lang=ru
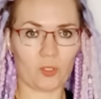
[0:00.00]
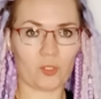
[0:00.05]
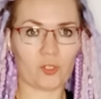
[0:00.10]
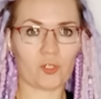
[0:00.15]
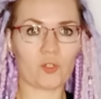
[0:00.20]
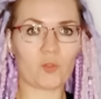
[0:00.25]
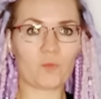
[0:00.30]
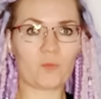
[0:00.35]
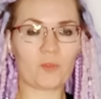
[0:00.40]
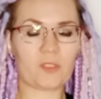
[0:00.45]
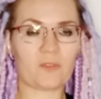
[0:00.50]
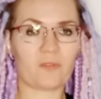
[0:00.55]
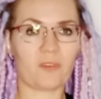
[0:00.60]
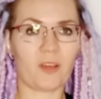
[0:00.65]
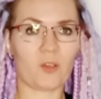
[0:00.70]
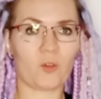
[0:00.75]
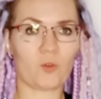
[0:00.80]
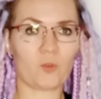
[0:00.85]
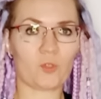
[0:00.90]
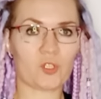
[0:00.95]
чтобы
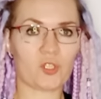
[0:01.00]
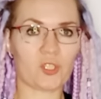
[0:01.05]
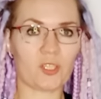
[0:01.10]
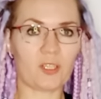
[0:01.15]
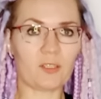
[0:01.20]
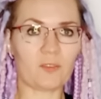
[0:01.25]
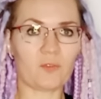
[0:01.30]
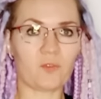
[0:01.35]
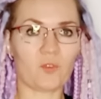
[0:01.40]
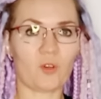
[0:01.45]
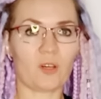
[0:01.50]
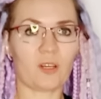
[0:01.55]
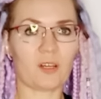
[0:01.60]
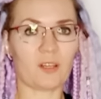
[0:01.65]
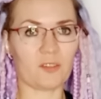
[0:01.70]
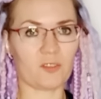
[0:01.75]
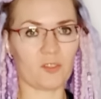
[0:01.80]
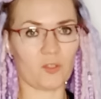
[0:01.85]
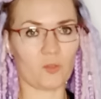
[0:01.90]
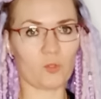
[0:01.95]
свою жертву
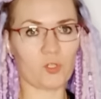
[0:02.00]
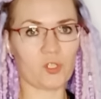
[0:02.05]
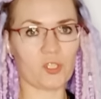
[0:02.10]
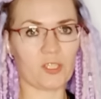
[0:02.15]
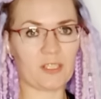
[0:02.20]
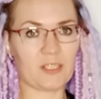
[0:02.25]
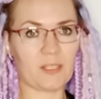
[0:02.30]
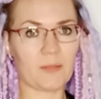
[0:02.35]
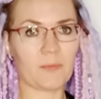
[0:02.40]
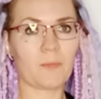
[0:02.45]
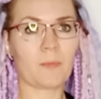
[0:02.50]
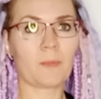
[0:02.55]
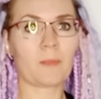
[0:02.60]
разрушить,